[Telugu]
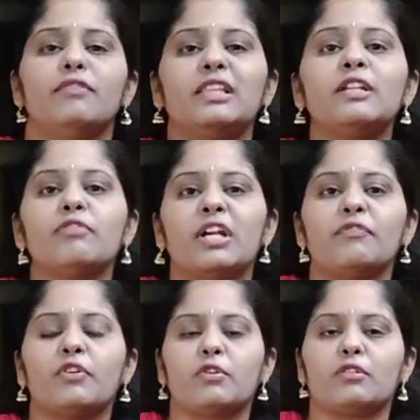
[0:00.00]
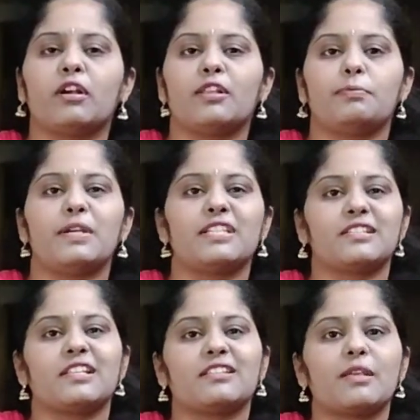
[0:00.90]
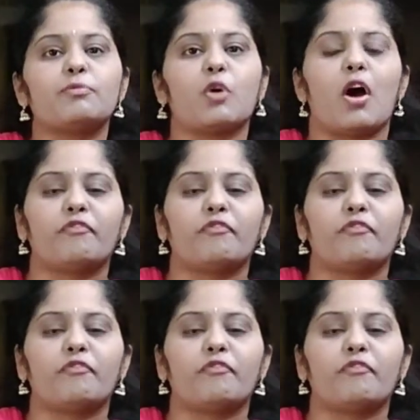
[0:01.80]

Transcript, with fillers: విత్ ఇన్ ట్వంటీ ఫోర్ అవర్స్ లో డిస్పాచ్ చేసేస్తాం సో